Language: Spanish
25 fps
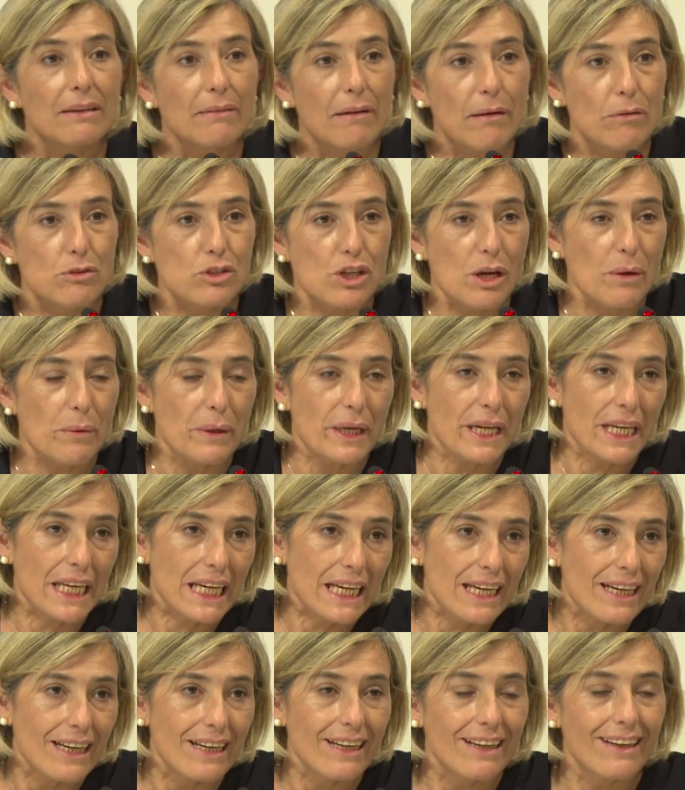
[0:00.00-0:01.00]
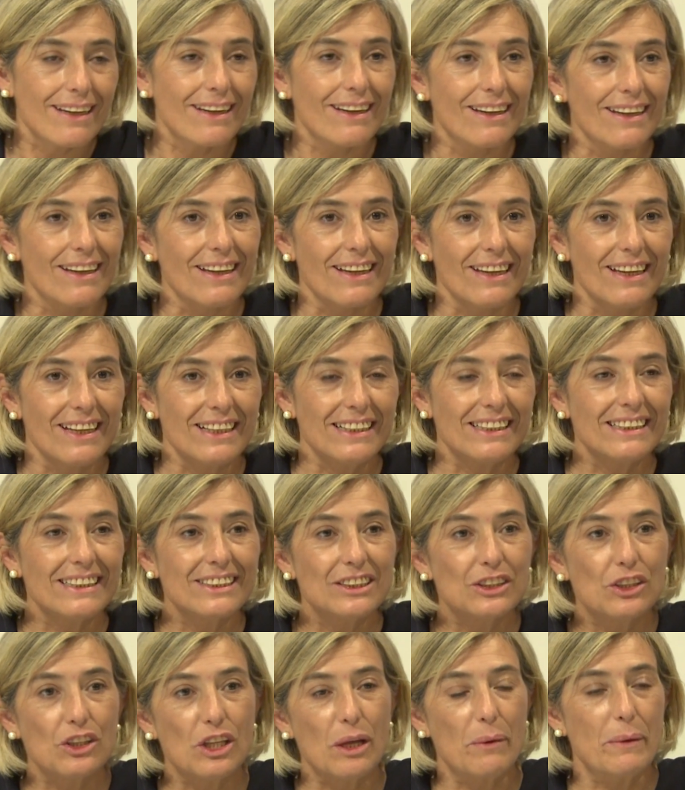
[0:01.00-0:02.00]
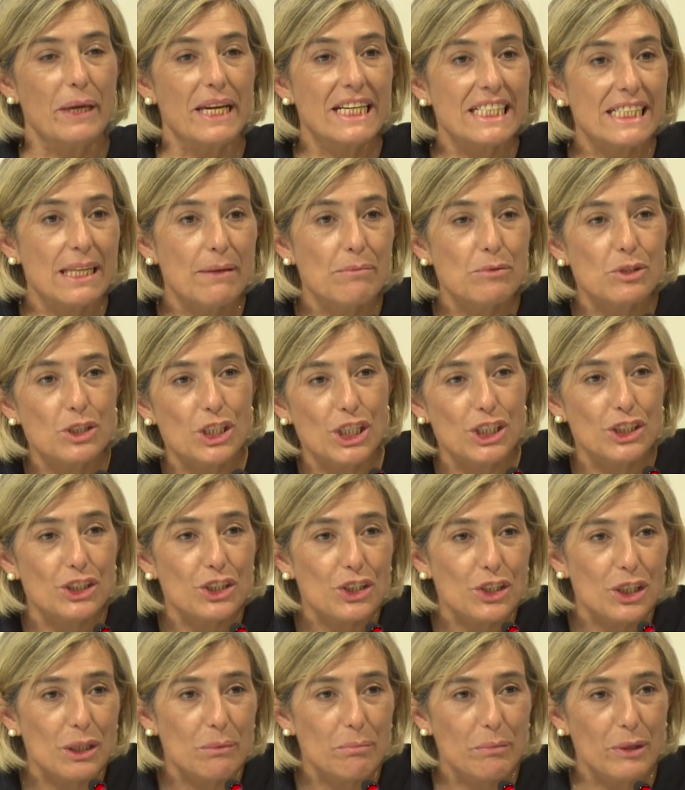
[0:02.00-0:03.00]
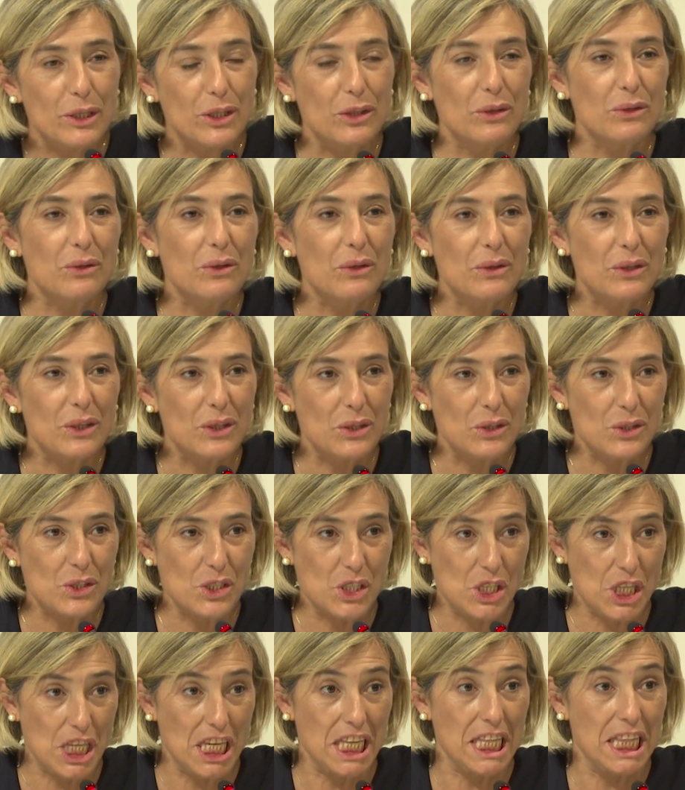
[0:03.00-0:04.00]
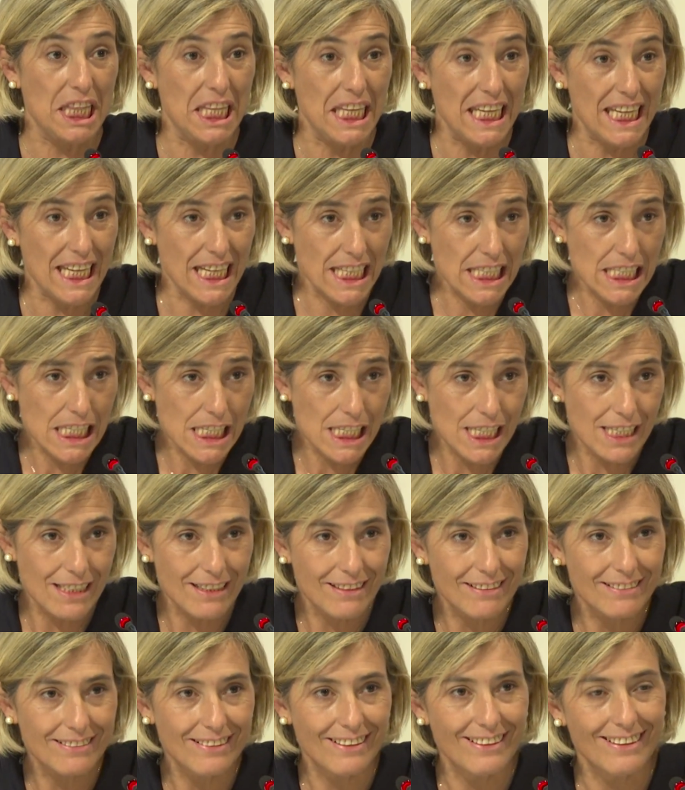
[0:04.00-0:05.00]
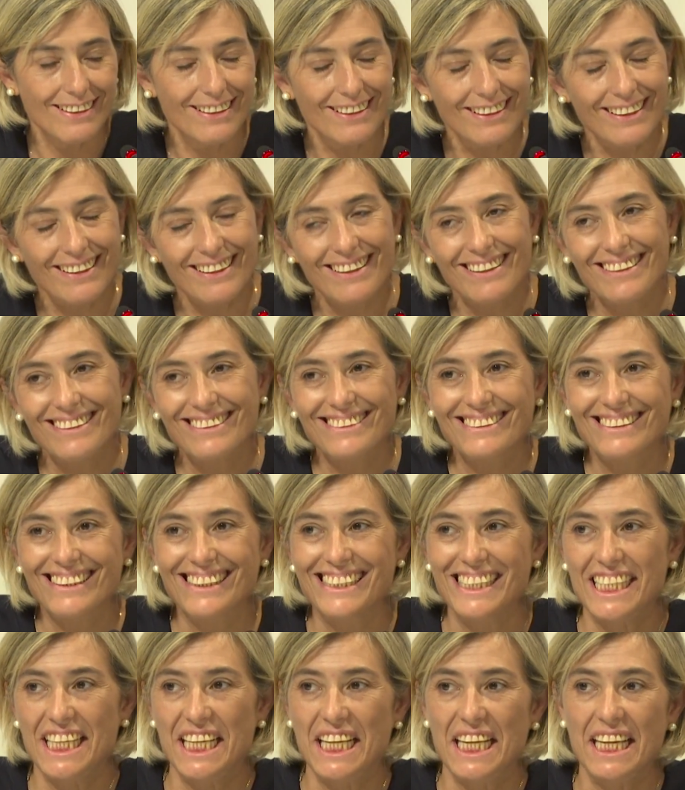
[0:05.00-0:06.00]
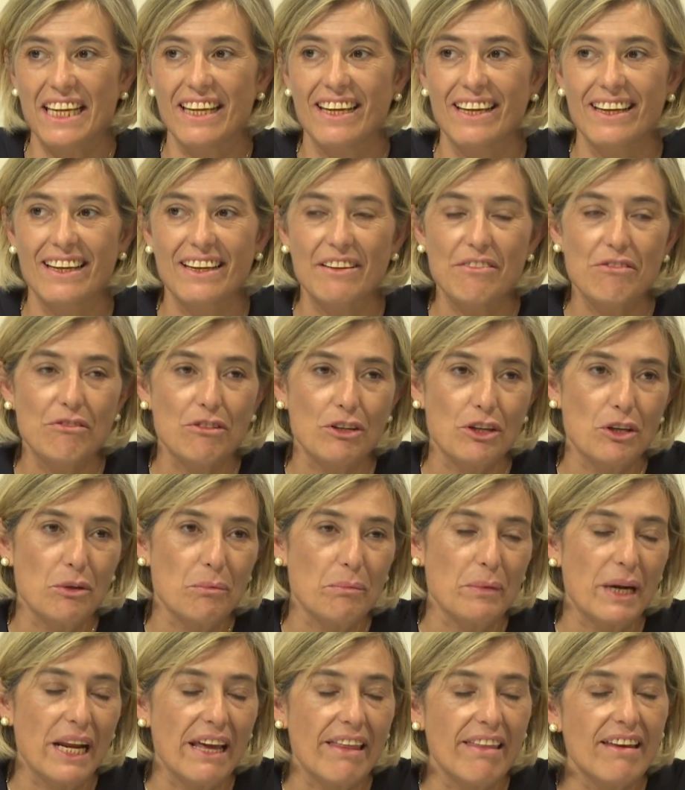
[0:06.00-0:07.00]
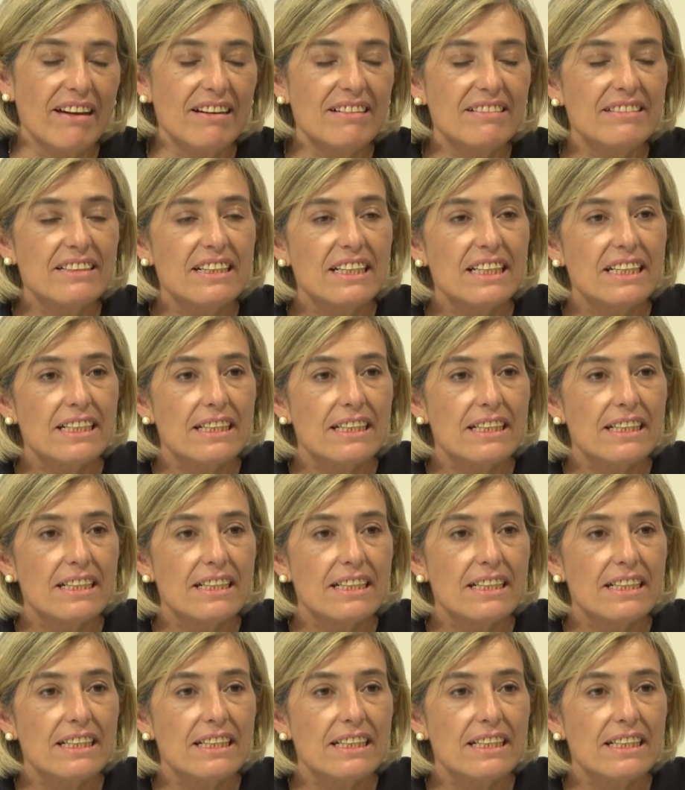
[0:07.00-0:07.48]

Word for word: Vamos a ver, eh, todavía estamos dentro del periodo de los 100 días eh, desde que fui nombrada